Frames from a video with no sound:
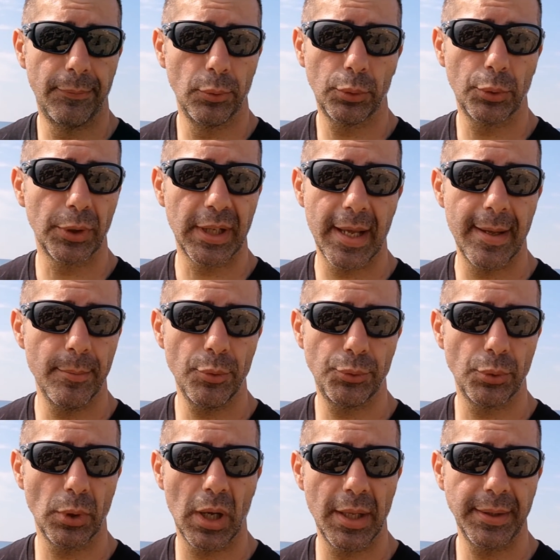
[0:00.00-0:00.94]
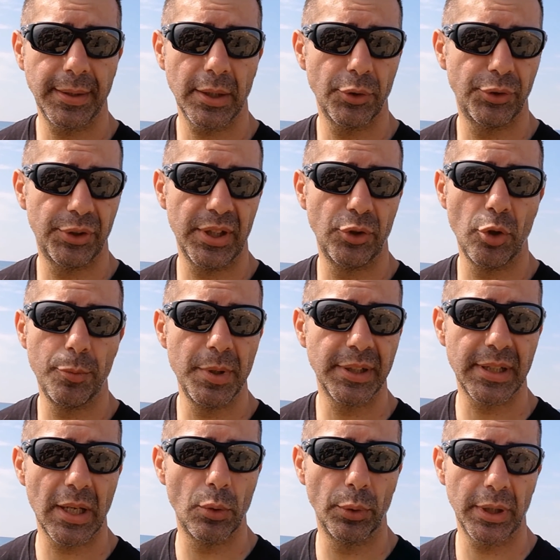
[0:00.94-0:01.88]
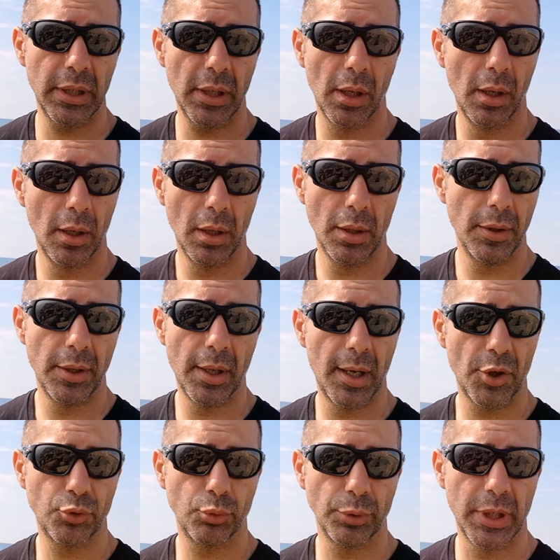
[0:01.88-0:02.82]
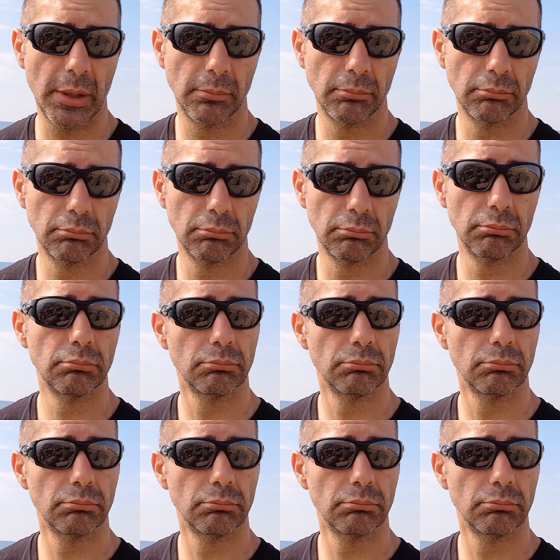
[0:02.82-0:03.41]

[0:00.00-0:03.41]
Il faut que quand même tu rentres tes 2000 calories dans la journée.